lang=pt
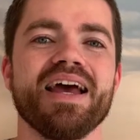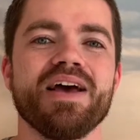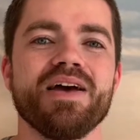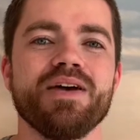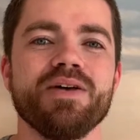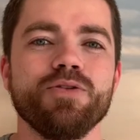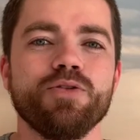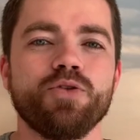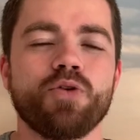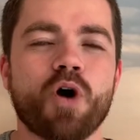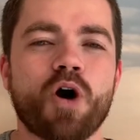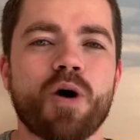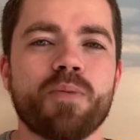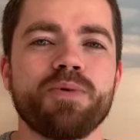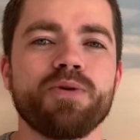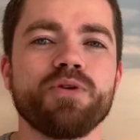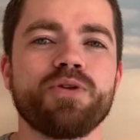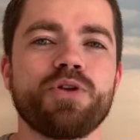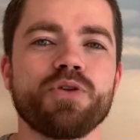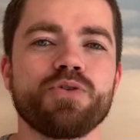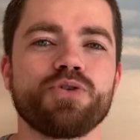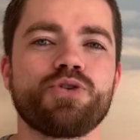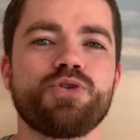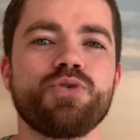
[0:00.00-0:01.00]
dobra o
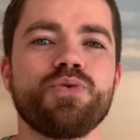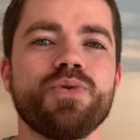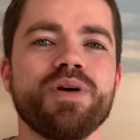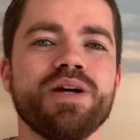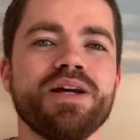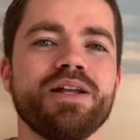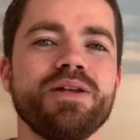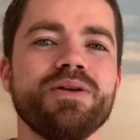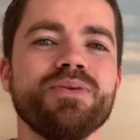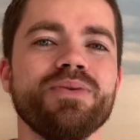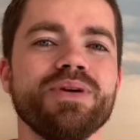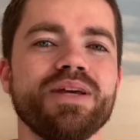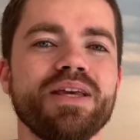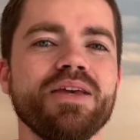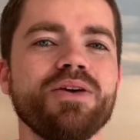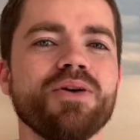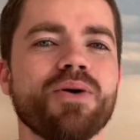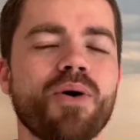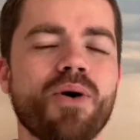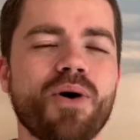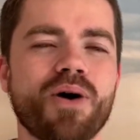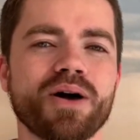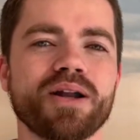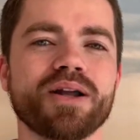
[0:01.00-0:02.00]
teu joelho e
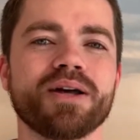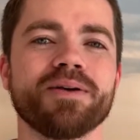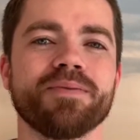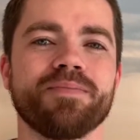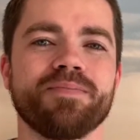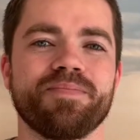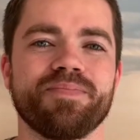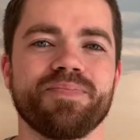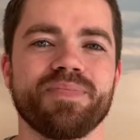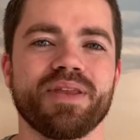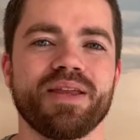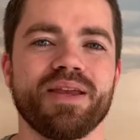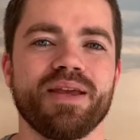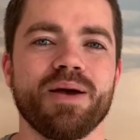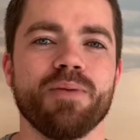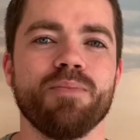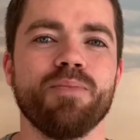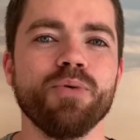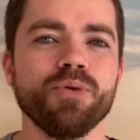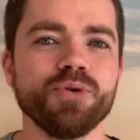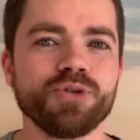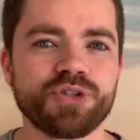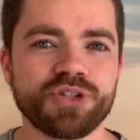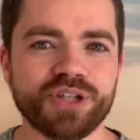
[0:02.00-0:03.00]
ora.
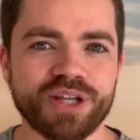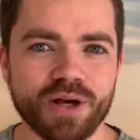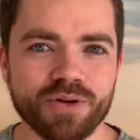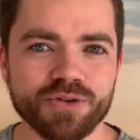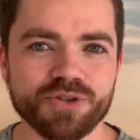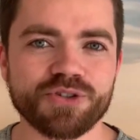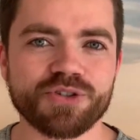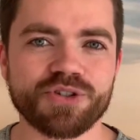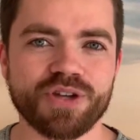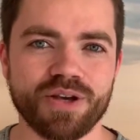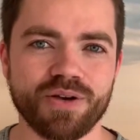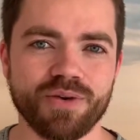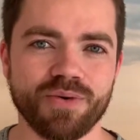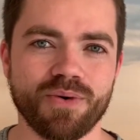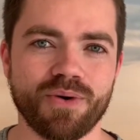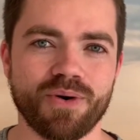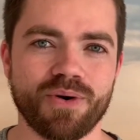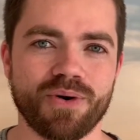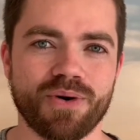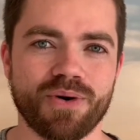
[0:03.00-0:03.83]
Busque ao Senhor,